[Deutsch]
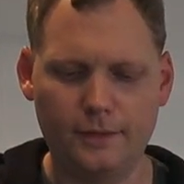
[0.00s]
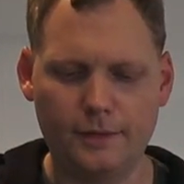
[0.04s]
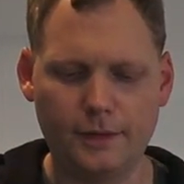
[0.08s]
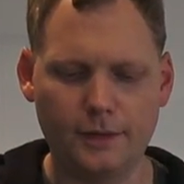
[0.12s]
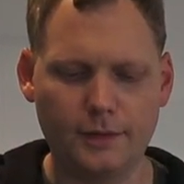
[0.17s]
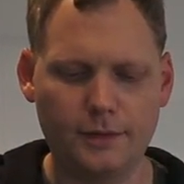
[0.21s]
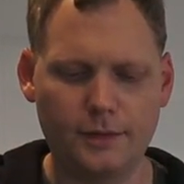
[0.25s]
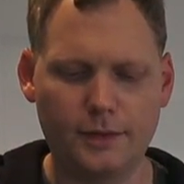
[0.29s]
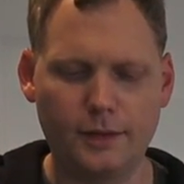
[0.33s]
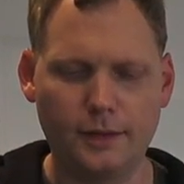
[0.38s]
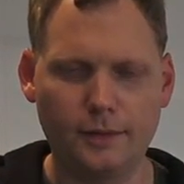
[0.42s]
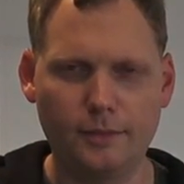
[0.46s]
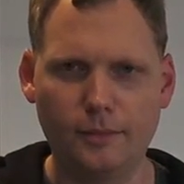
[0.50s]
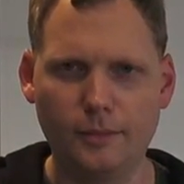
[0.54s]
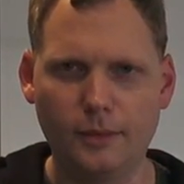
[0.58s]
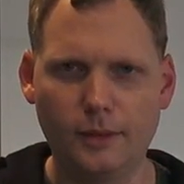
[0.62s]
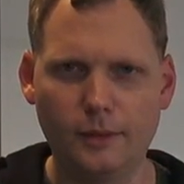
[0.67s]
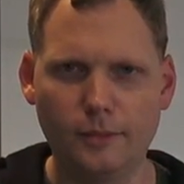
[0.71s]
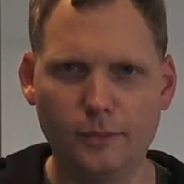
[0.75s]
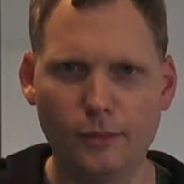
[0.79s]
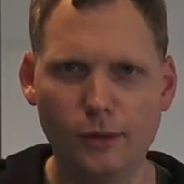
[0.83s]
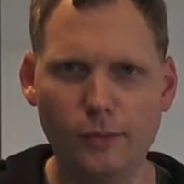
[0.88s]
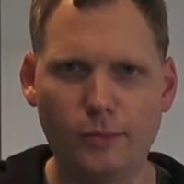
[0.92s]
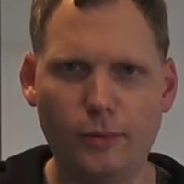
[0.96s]
Das, den
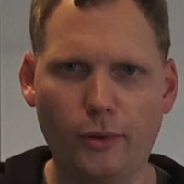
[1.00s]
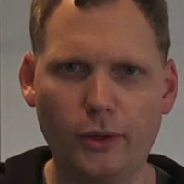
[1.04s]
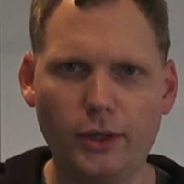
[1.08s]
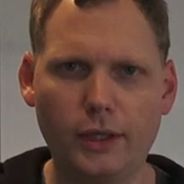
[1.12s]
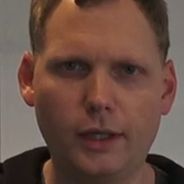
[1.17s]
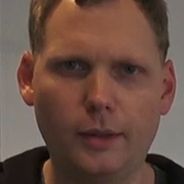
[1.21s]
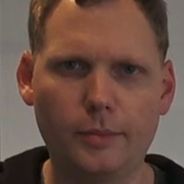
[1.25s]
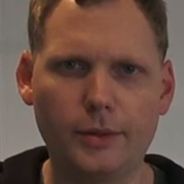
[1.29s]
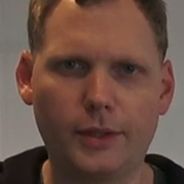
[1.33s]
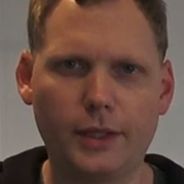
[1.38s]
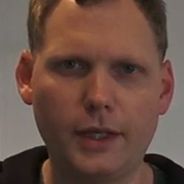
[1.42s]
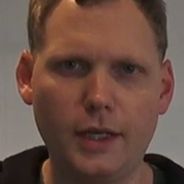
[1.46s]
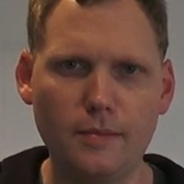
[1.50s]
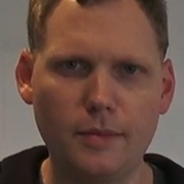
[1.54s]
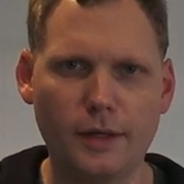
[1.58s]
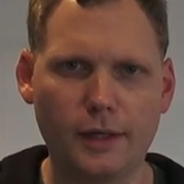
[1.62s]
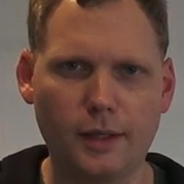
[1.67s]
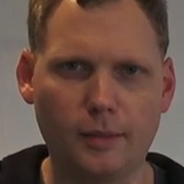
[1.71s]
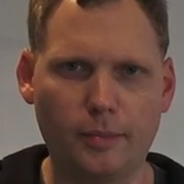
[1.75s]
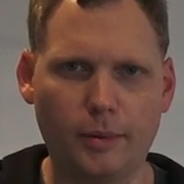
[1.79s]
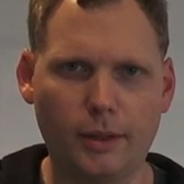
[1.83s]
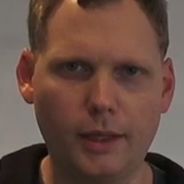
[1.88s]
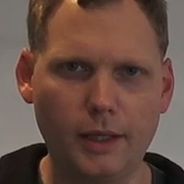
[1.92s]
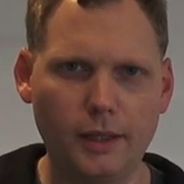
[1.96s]
Müllbeutel habe ich eh immer
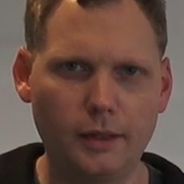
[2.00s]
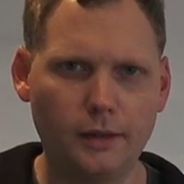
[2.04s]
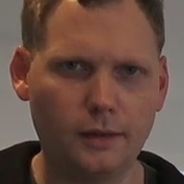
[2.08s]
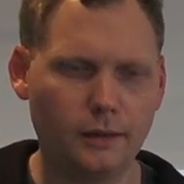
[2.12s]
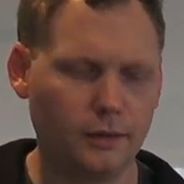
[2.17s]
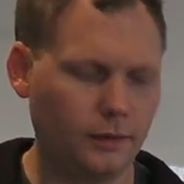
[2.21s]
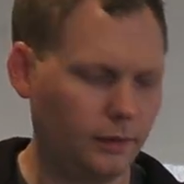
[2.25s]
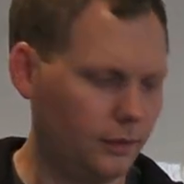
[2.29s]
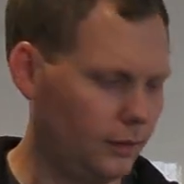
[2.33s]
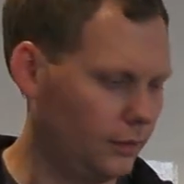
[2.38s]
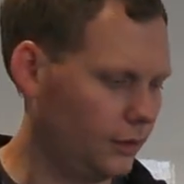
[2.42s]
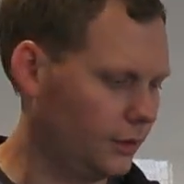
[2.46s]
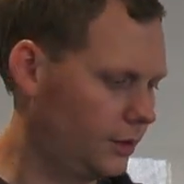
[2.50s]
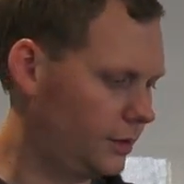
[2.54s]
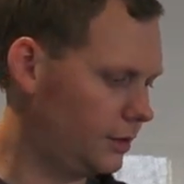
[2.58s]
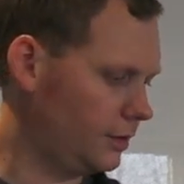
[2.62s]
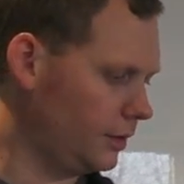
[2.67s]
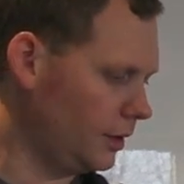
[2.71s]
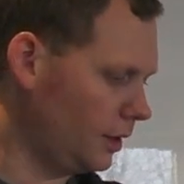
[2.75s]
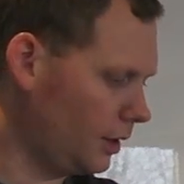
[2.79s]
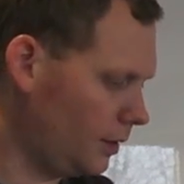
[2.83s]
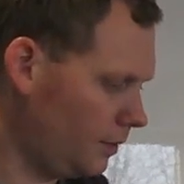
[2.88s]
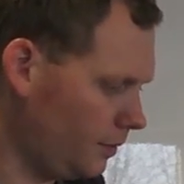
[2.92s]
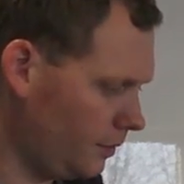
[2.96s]
dabei und
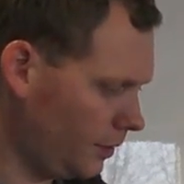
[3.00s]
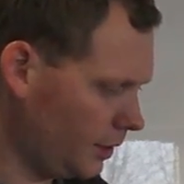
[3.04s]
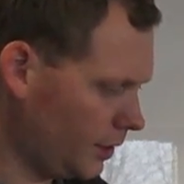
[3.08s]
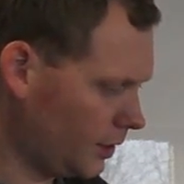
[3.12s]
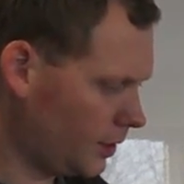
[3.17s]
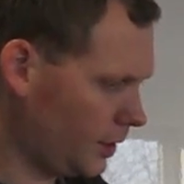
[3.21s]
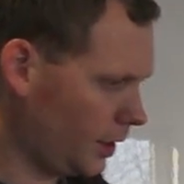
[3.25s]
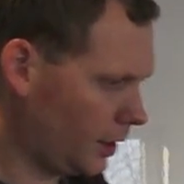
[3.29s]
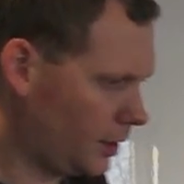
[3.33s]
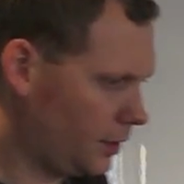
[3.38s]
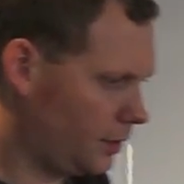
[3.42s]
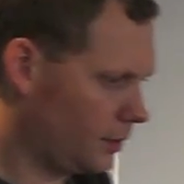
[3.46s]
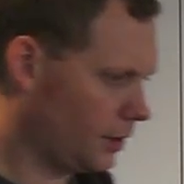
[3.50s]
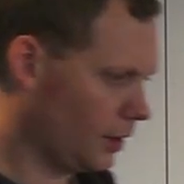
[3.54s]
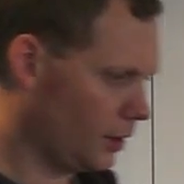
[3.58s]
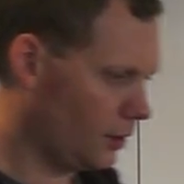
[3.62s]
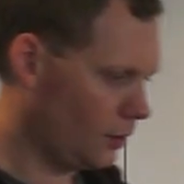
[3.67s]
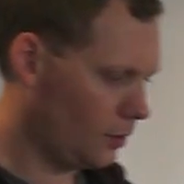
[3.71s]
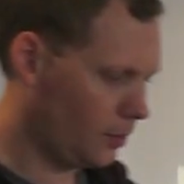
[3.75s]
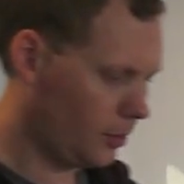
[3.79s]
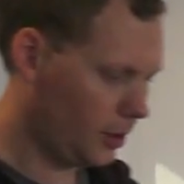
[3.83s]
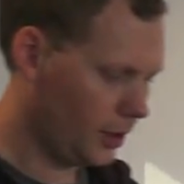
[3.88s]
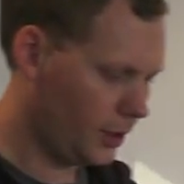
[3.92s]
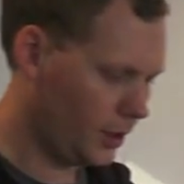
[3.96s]
ja, wie gesagt, da
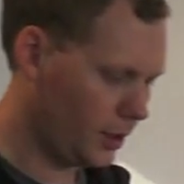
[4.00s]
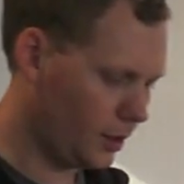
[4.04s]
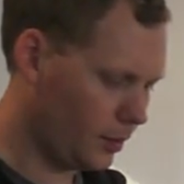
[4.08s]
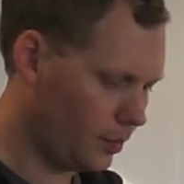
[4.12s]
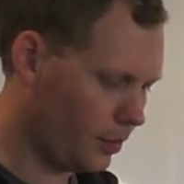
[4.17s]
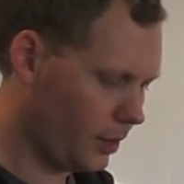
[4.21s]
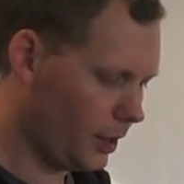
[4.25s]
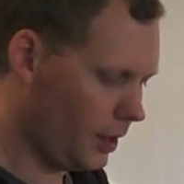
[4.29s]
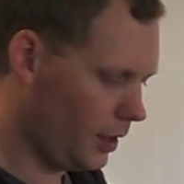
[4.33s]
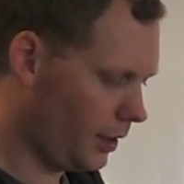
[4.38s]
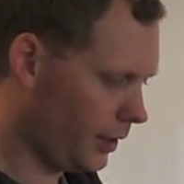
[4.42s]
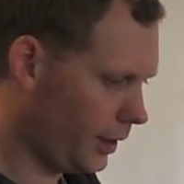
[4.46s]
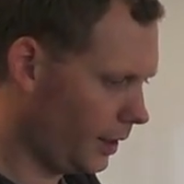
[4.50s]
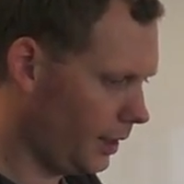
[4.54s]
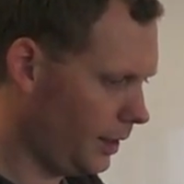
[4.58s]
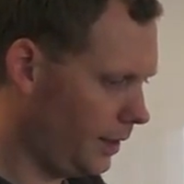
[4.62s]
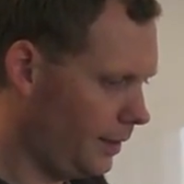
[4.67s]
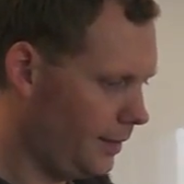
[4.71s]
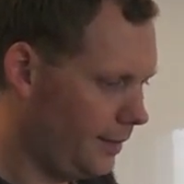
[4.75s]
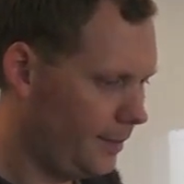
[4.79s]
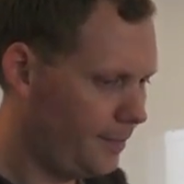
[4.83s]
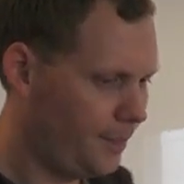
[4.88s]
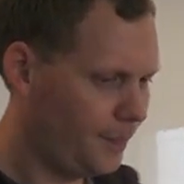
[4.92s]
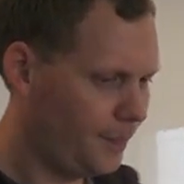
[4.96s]
nochmal den Appell an alle,